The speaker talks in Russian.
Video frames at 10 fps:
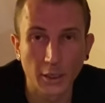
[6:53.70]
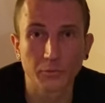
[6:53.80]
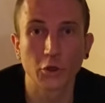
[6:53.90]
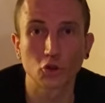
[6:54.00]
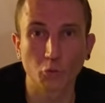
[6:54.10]

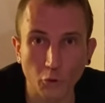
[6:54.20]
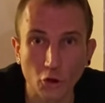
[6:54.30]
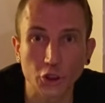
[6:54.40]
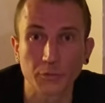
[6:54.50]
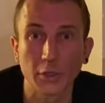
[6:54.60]
Между
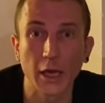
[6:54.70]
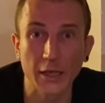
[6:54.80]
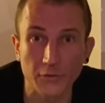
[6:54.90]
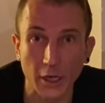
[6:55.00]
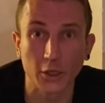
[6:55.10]
прочим, я
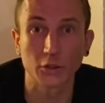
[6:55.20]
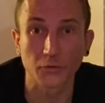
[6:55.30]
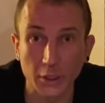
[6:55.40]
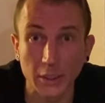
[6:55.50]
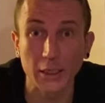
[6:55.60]
являюсь
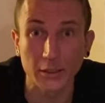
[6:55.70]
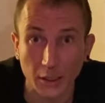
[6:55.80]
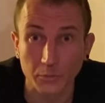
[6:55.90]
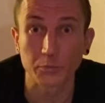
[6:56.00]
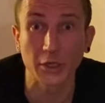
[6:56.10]

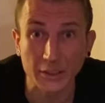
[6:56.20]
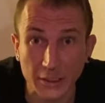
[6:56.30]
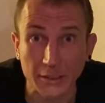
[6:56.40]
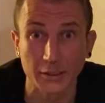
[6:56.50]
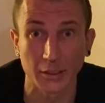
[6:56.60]
валидатором
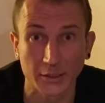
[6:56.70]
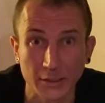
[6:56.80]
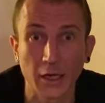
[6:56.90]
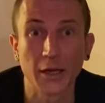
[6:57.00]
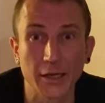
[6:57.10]
Persistence,
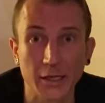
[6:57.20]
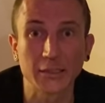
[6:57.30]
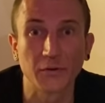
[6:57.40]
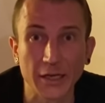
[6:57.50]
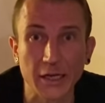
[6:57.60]
и
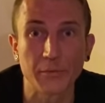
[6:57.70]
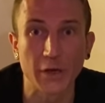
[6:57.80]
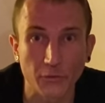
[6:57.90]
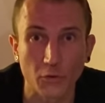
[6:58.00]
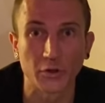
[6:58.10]
название
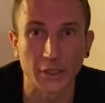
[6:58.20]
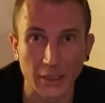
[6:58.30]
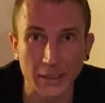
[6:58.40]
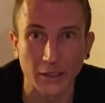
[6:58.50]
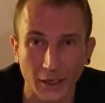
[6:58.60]
моего
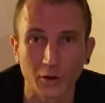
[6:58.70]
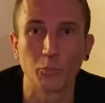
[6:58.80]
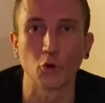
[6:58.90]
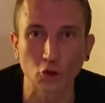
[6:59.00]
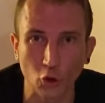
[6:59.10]
валидатора –
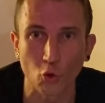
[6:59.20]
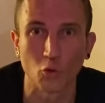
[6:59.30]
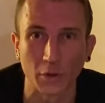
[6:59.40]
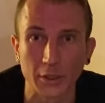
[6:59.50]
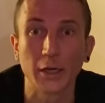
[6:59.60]
PostHuman.